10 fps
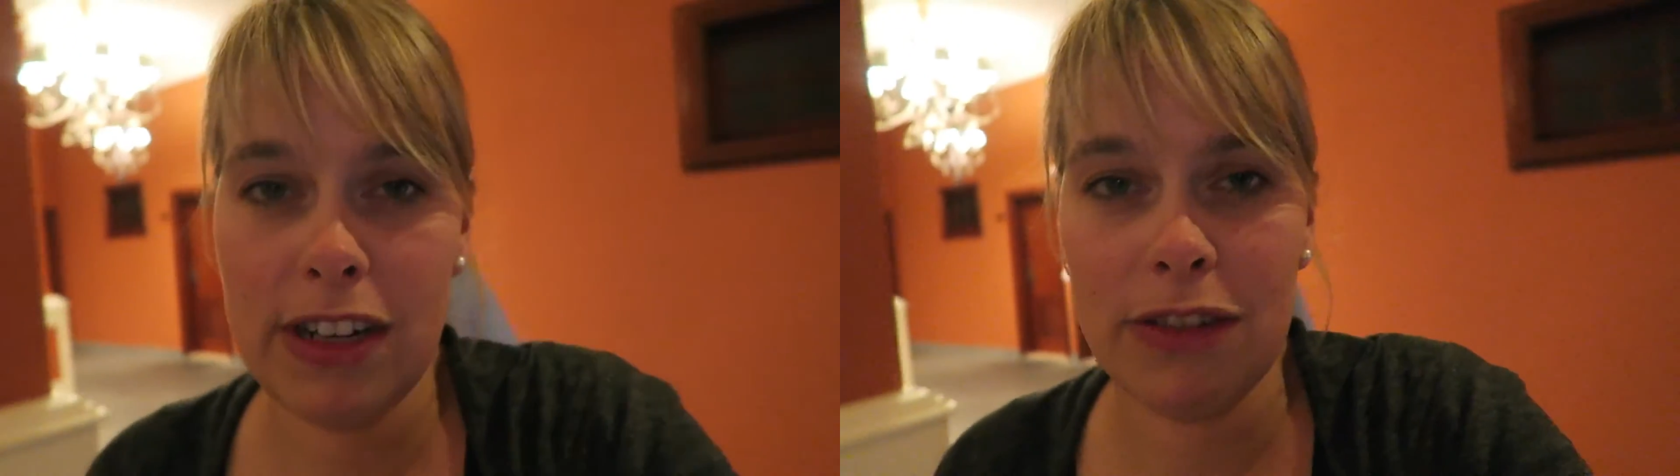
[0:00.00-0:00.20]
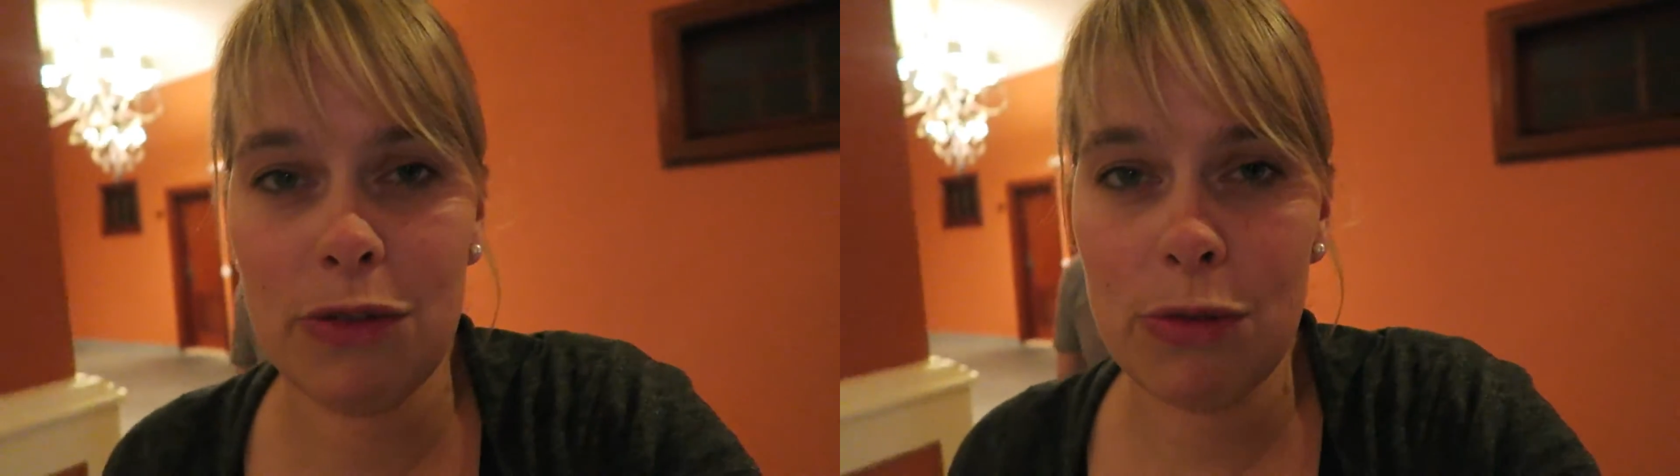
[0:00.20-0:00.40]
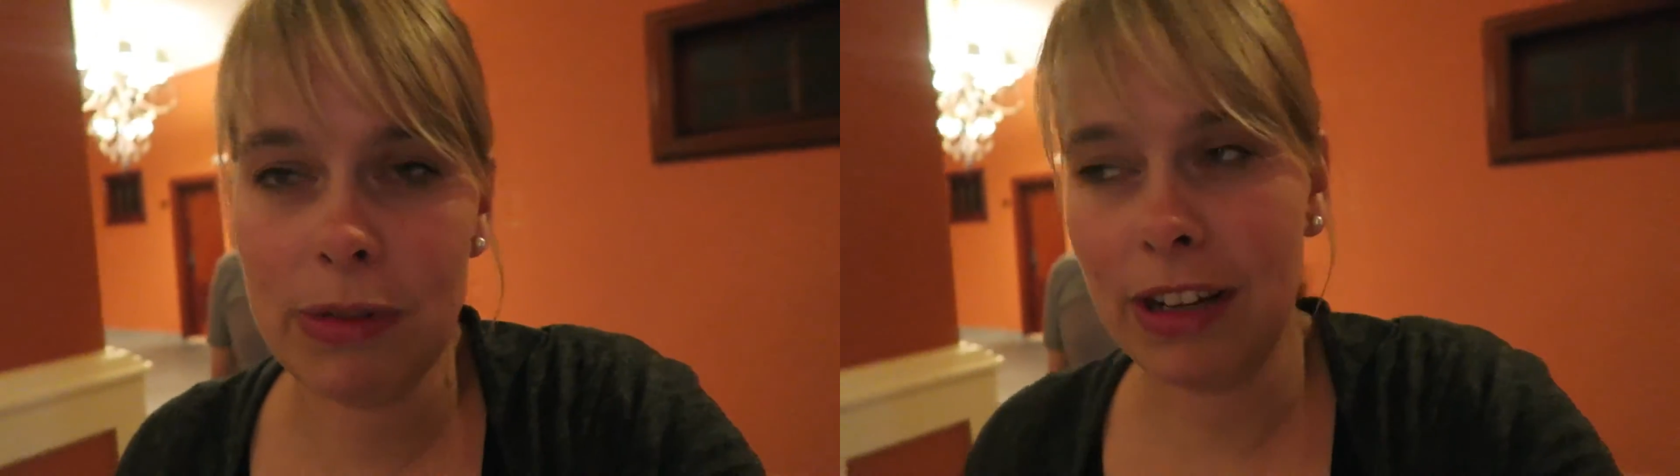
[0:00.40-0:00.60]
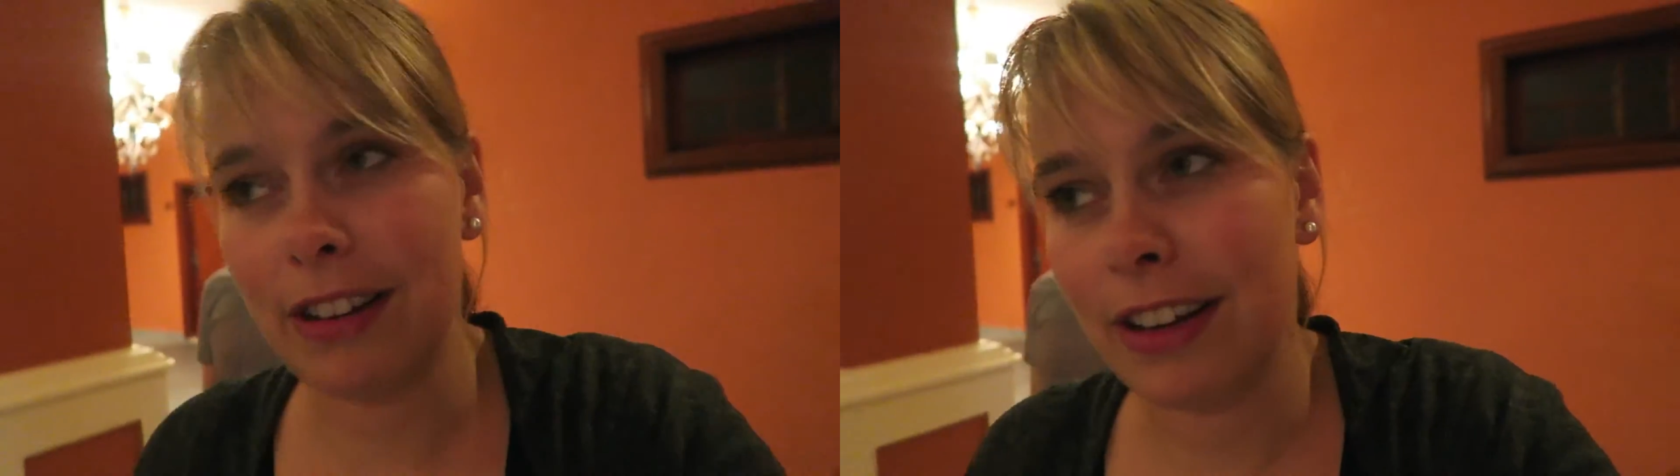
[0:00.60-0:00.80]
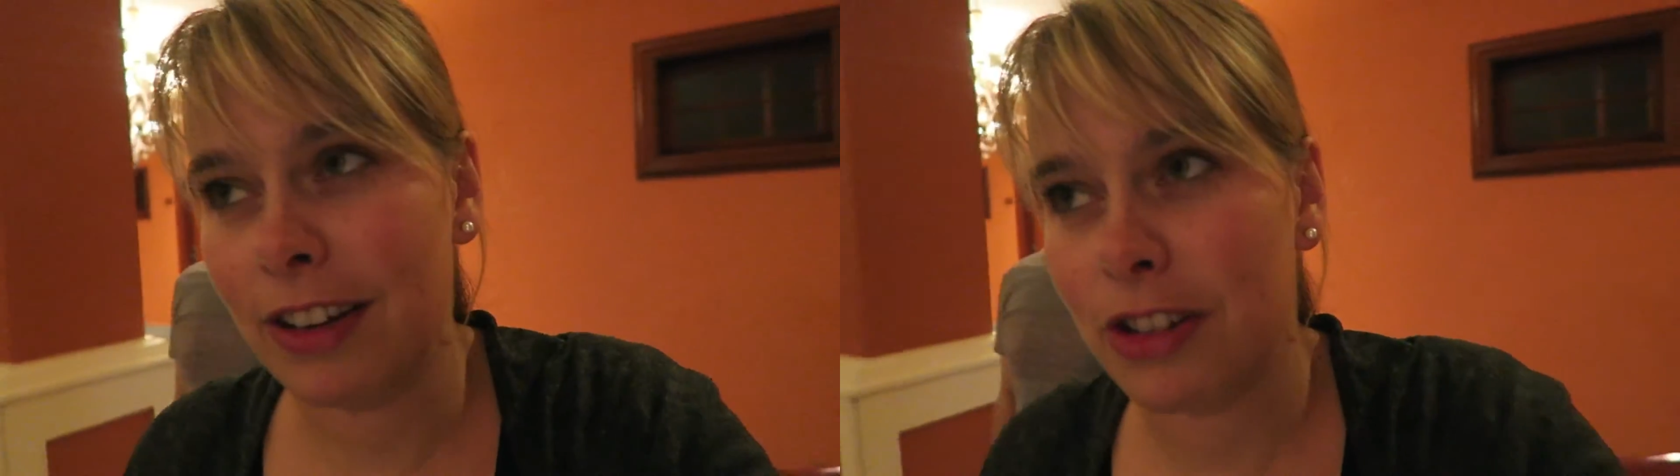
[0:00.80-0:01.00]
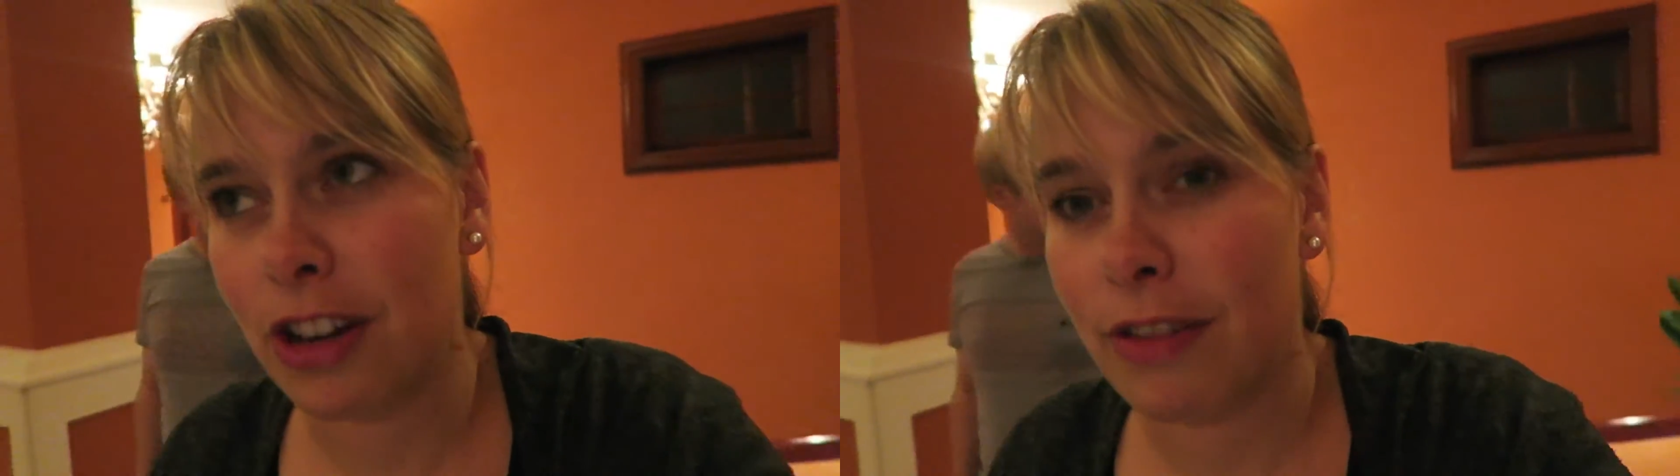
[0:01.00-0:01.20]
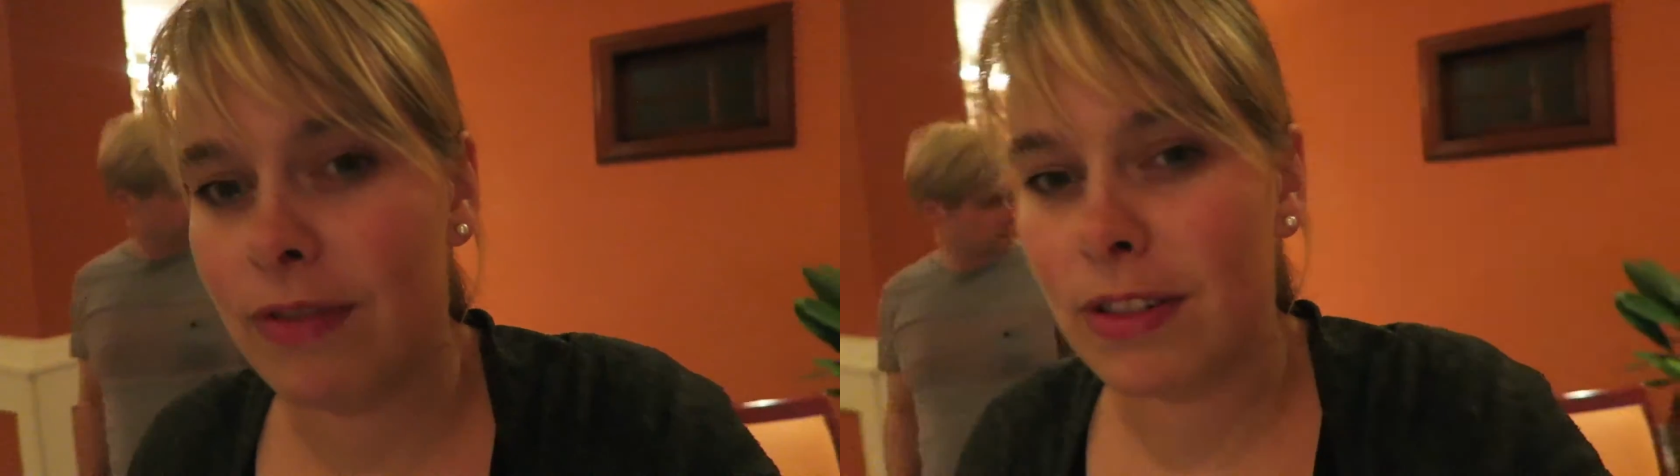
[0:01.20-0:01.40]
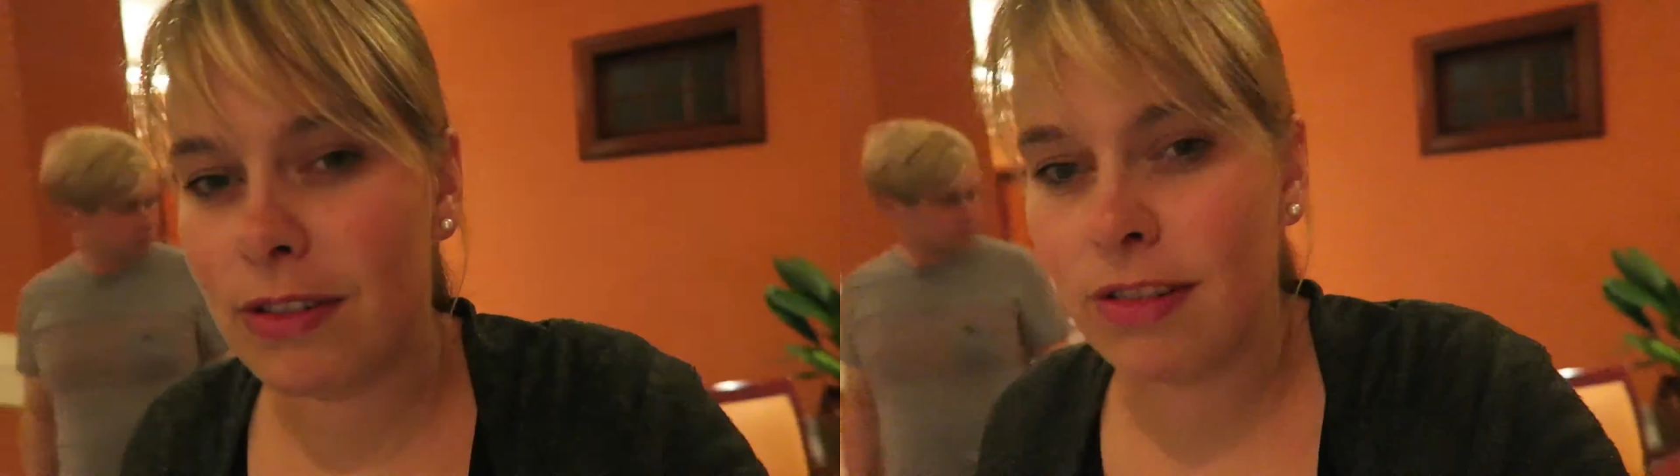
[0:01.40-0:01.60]
weil der Krümel gerade
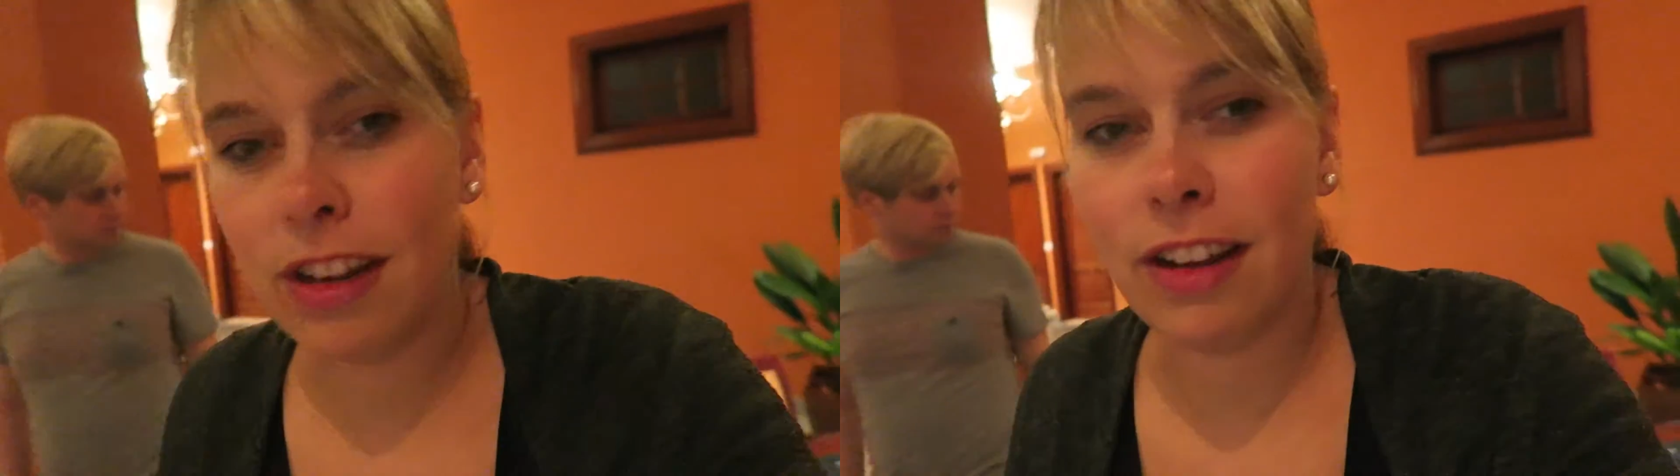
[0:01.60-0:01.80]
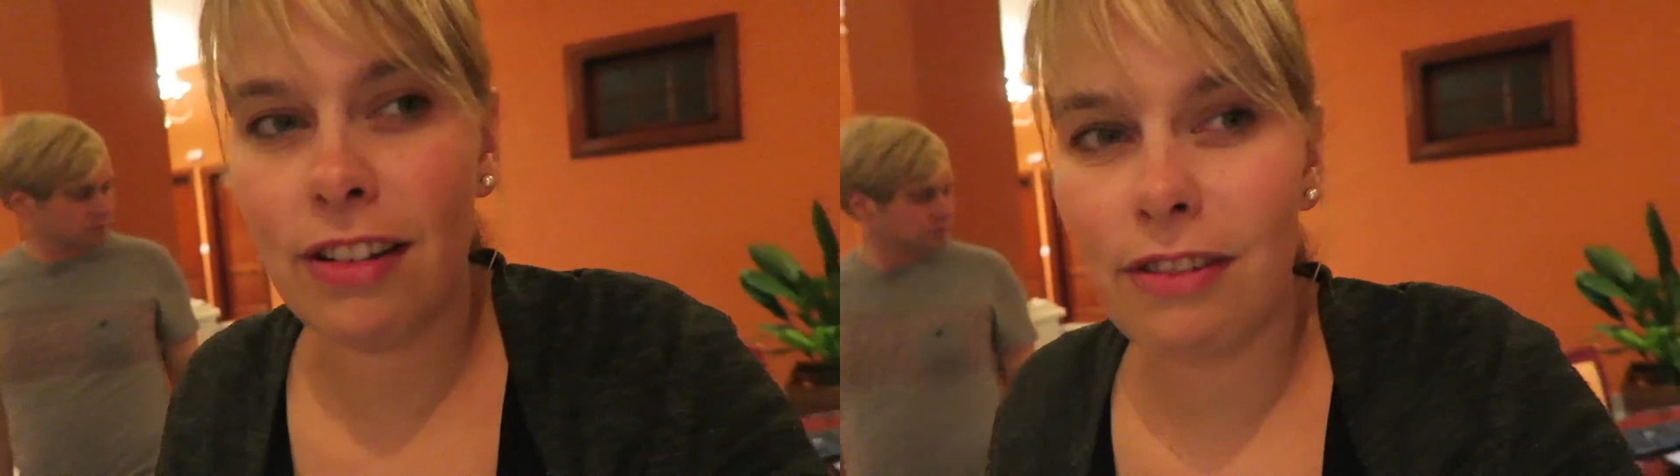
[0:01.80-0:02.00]
eingeschlafen ist und naja,